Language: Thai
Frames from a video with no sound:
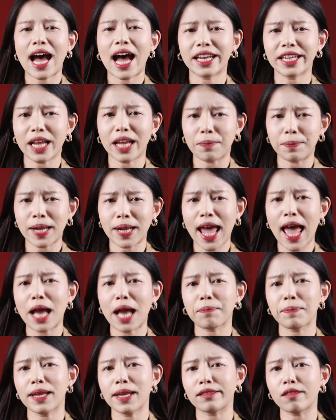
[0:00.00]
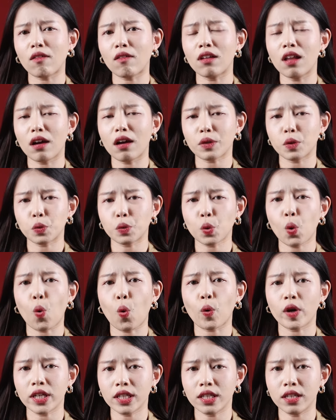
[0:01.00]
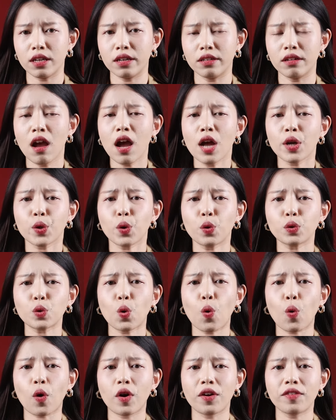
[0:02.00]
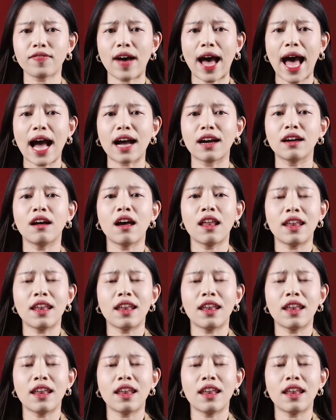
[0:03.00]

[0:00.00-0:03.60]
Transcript: อันดับแรกพี่ต้องเลิกดูถูกคนอื่นดูถูกคนฟัง